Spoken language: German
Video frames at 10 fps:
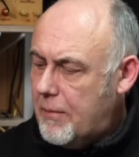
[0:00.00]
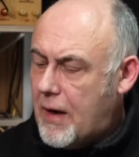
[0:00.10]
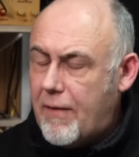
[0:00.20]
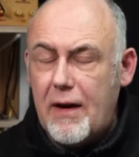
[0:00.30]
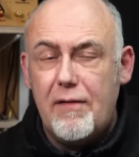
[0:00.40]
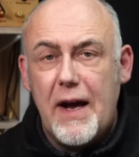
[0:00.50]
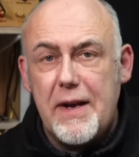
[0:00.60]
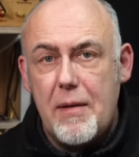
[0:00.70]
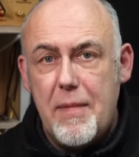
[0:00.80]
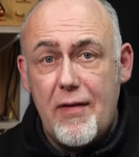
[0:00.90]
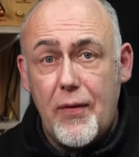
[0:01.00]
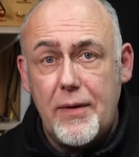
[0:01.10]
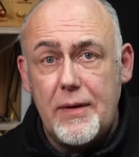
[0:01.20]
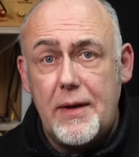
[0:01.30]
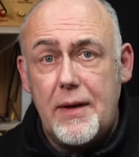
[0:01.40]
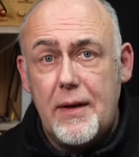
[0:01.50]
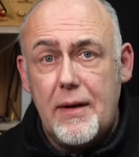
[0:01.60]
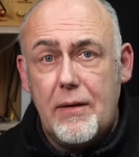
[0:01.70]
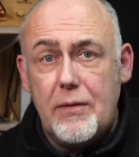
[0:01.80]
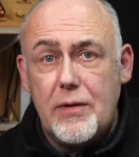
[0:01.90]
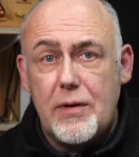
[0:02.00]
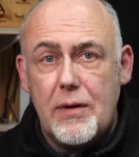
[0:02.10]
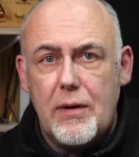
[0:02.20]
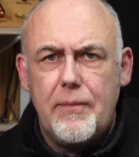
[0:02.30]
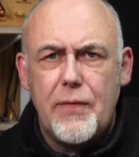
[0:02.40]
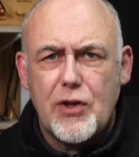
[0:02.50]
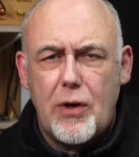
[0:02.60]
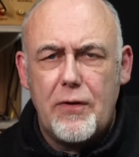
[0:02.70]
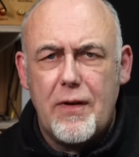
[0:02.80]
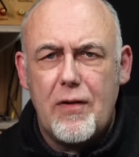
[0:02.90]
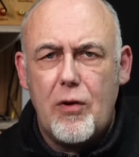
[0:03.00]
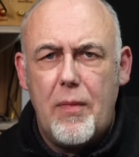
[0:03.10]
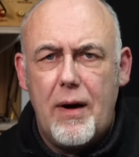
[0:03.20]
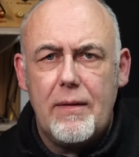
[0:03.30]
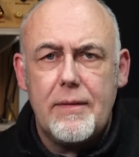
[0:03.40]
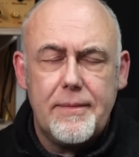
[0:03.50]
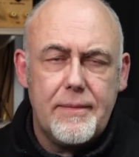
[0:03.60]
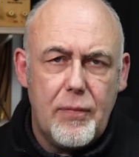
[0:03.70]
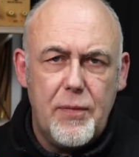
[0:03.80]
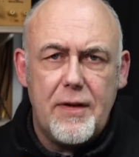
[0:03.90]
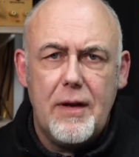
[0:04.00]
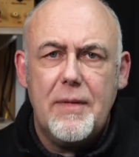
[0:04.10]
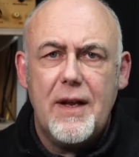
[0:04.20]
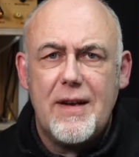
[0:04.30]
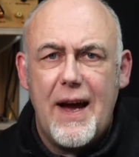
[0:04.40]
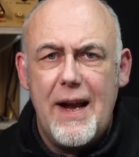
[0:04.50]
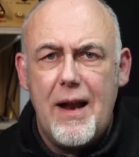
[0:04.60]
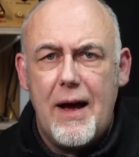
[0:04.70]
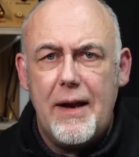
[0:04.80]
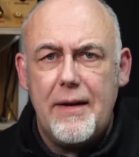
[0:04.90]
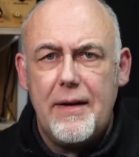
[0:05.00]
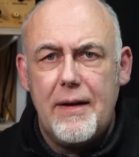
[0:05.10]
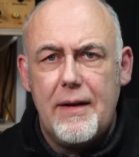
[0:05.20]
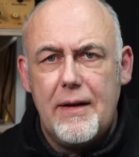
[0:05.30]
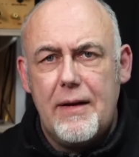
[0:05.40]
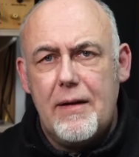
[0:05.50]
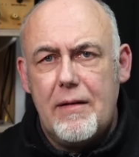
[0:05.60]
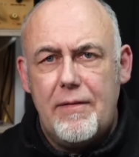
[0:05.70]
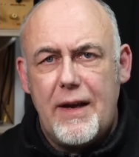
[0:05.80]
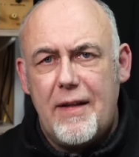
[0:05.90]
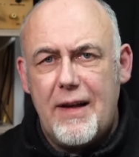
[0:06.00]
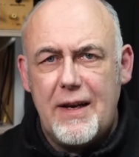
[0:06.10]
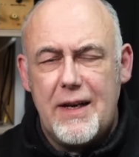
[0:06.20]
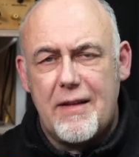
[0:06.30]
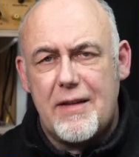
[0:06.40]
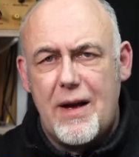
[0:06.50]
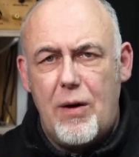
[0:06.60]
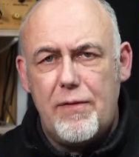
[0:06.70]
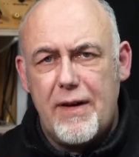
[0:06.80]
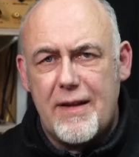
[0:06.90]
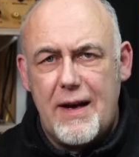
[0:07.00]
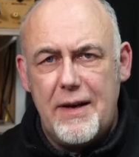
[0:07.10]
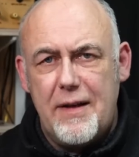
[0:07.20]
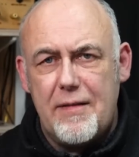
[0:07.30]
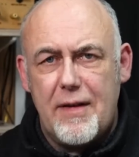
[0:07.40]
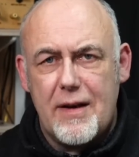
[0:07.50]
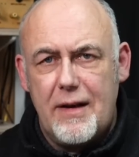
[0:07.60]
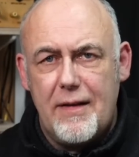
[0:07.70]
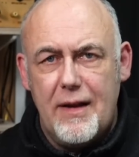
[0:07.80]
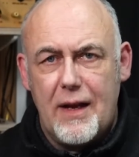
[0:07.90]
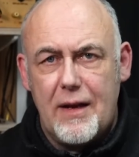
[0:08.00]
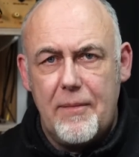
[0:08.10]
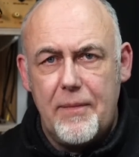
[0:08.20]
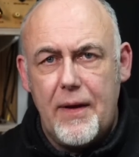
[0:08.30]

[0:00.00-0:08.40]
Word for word: machen wir dann weitere Messungen und äh, schauen uns das nochmal ein bisschen im Detail an. Welche Sachen hat es drauf, was kann es, was kann es nicht.